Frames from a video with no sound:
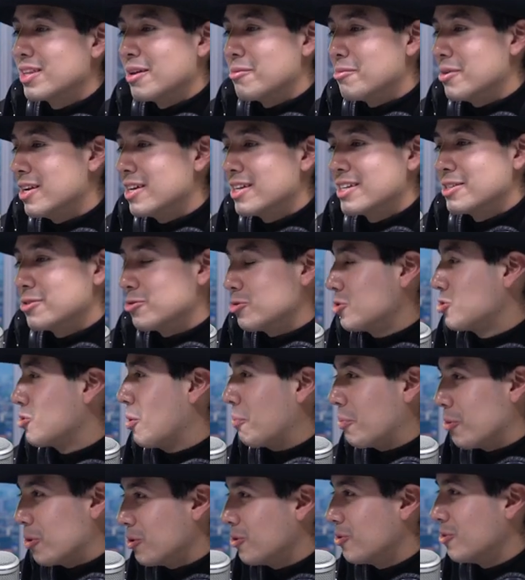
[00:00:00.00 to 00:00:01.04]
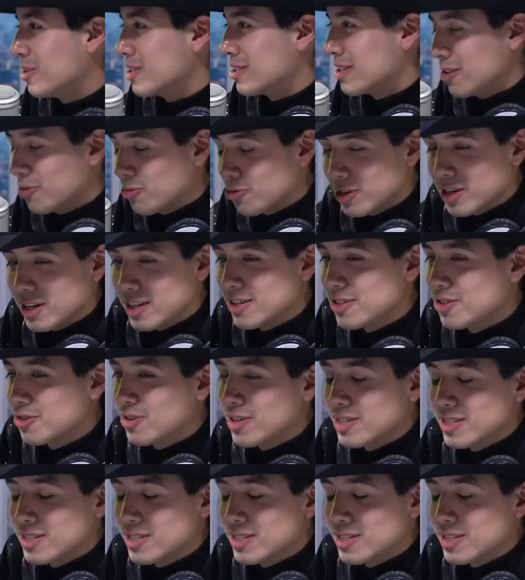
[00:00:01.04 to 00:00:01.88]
también he recibido su apoyo desde un inicio,